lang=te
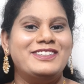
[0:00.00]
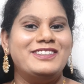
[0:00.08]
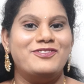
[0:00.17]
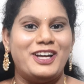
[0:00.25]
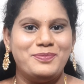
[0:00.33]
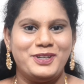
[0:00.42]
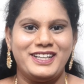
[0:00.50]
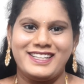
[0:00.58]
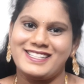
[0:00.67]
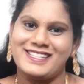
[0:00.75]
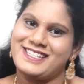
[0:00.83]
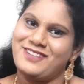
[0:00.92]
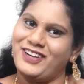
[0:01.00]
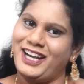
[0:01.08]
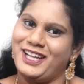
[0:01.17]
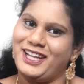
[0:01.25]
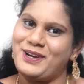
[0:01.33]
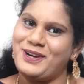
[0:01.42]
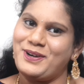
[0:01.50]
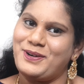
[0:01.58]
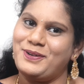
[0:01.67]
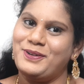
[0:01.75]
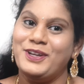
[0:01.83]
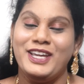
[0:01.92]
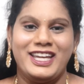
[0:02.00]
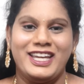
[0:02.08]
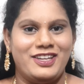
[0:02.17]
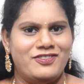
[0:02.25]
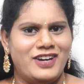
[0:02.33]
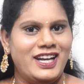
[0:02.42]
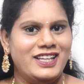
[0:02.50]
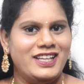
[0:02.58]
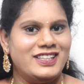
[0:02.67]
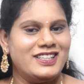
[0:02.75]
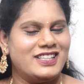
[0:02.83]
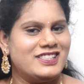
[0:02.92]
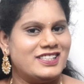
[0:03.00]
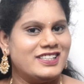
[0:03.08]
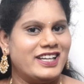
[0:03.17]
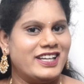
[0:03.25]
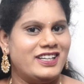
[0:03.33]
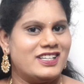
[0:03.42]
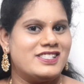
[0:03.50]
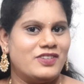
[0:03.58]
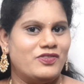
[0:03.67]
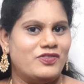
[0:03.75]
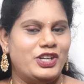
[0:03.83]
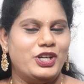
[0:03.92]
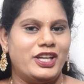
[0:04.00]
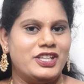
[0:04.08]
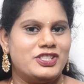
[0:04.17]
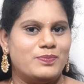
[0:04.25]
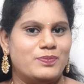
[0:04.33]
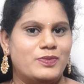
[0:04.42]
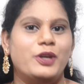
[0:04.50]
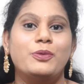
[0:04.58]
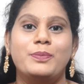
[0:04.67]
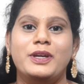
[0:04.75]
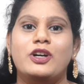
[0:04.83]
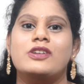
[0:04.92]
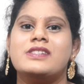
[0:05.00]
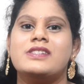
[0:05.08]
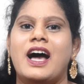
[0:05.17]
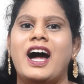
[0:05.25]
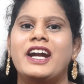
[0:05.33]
వన్ మోర్ ఇంట్రెస్టింగ్ వీడియో ఇవాళైతే ఖచ్చితంగా ఇంట్రెస్టింగ్ వీడియో అనే చెప్తాను బికాస్